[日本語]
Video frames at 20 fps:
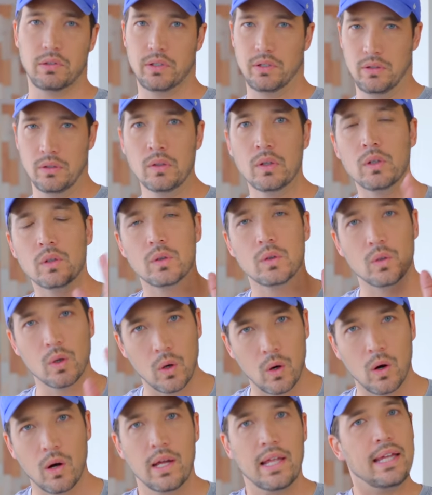という
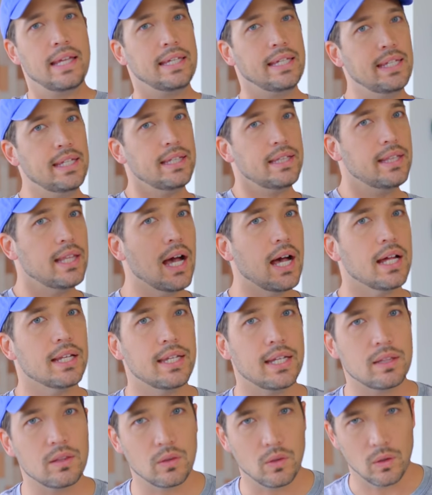と
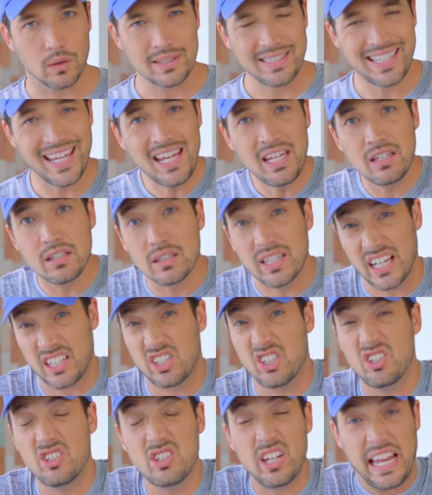インターネット、せんきゅうひゃく
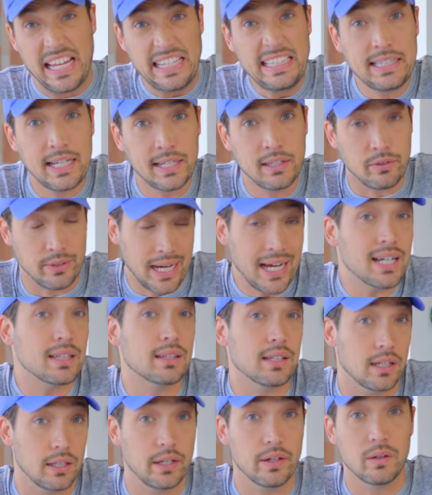きゅうじゅうねんインターネットな
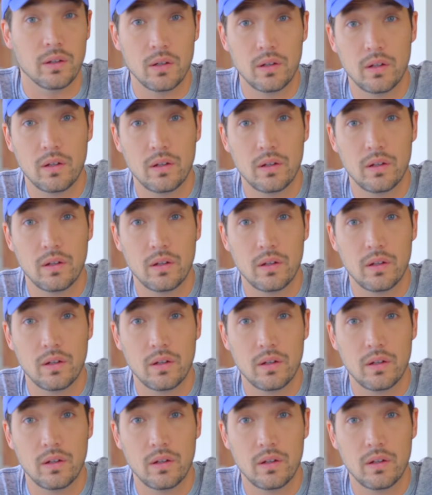かったんだよ。